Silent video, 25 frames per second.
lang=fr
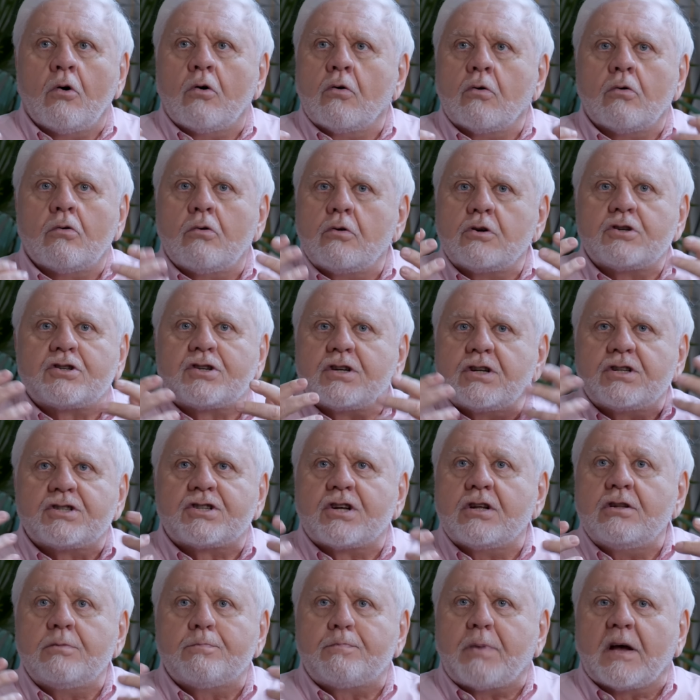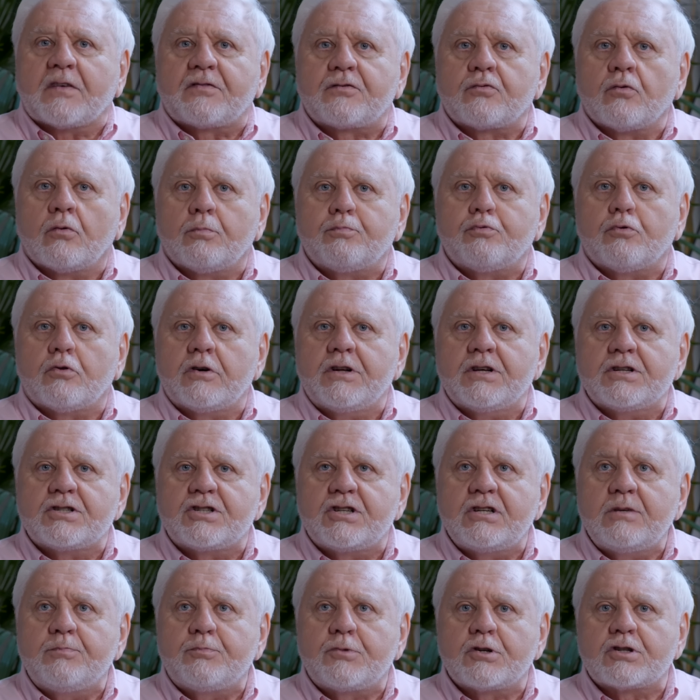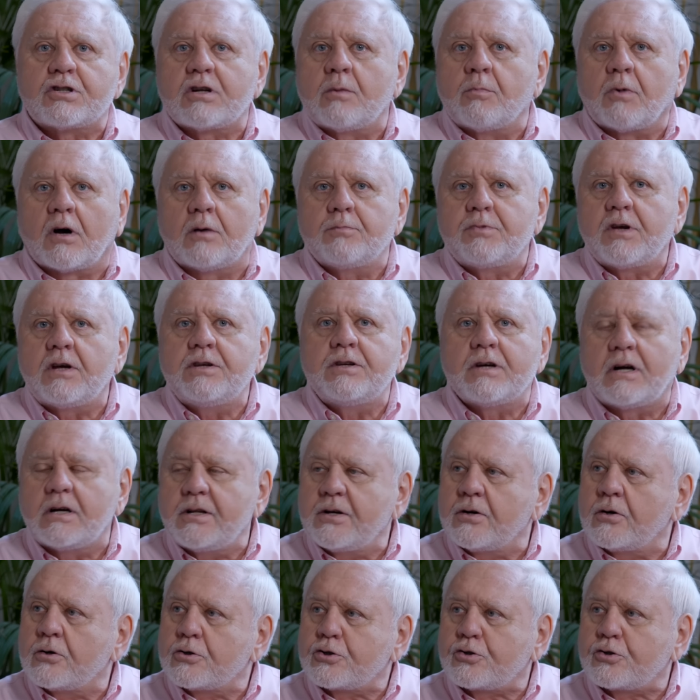euh, j'ai une passion pour l'Égypte j'aimerais bien y aller un